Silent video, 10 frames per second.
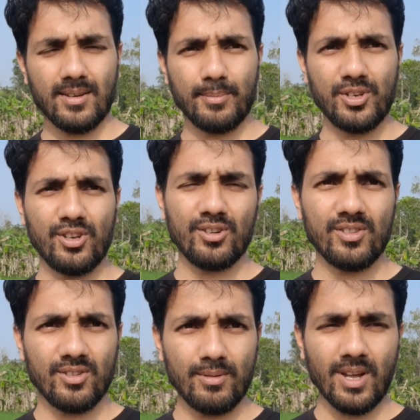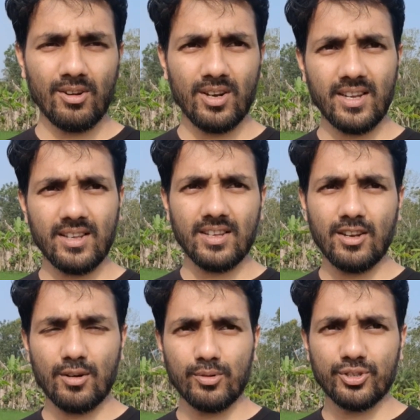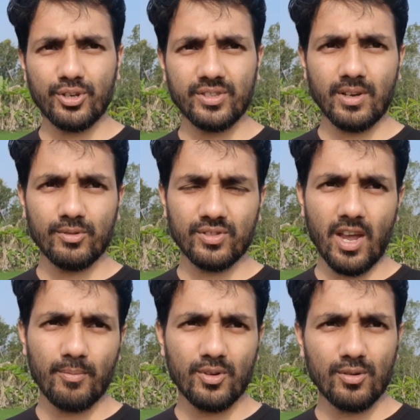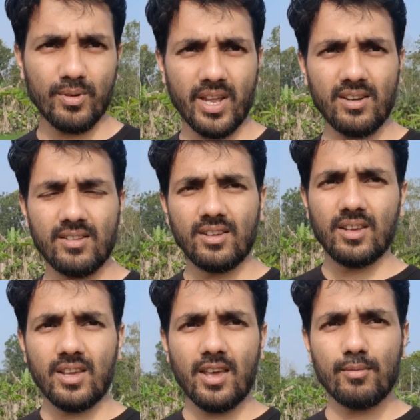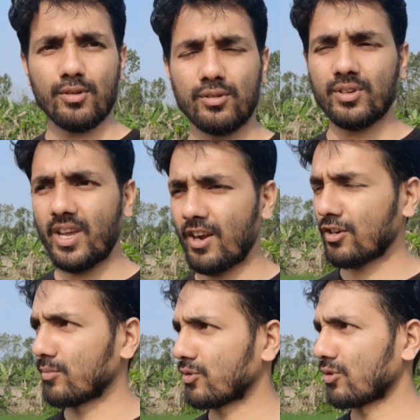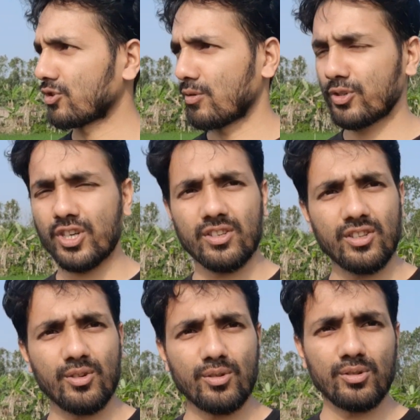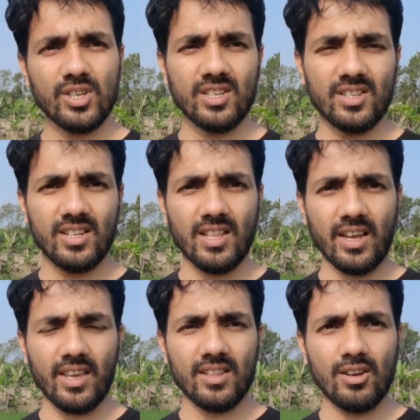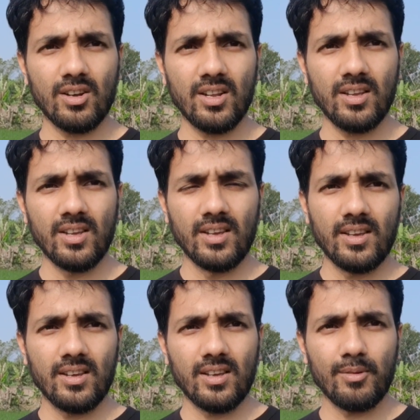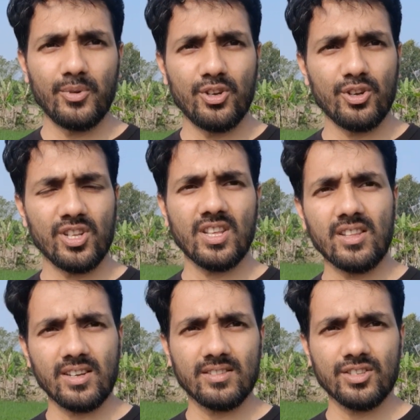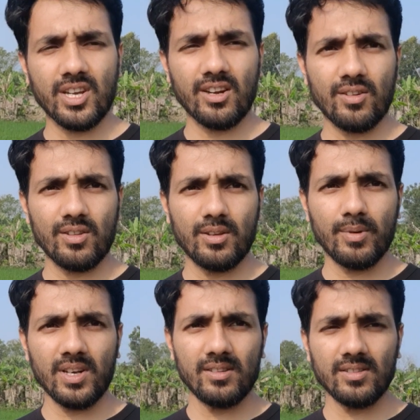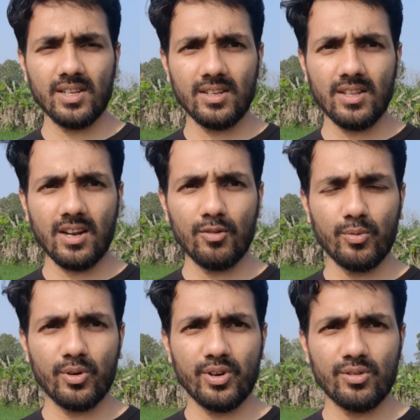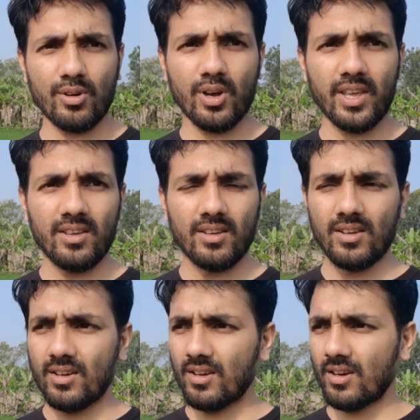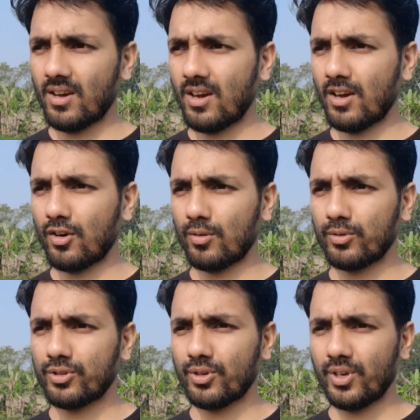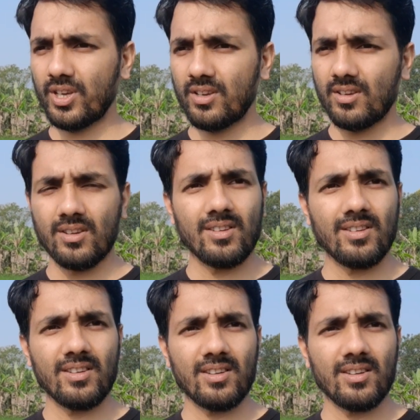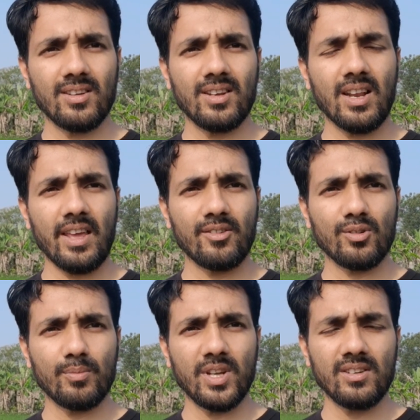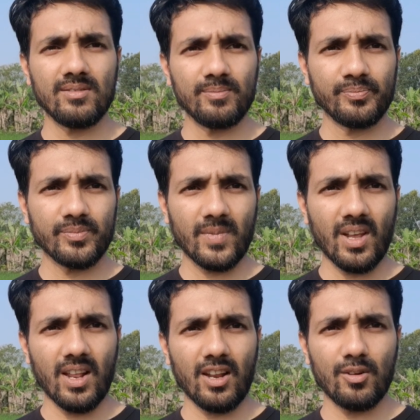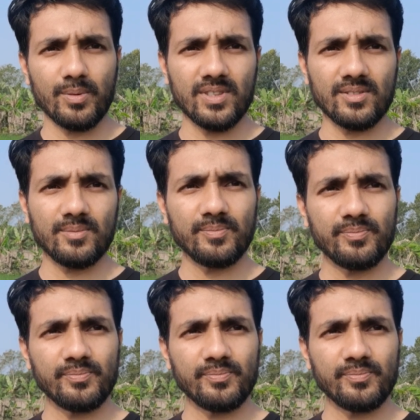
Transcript: ভিডিওটি যদি ভালো লাগে তাহলে অবশ্যই সাবস্ক্রাইব করবেন এবং এরকম কোনো সমস্যা যদি অন্য চাষিদের থাকে তাহলে ভিডিওটি তাদের কাছে শেয়ার করে দিবেন যাতে তারা উপকৃত হয় আর অবশ্যই লাইক করবেন আল্লাহ হাফেজ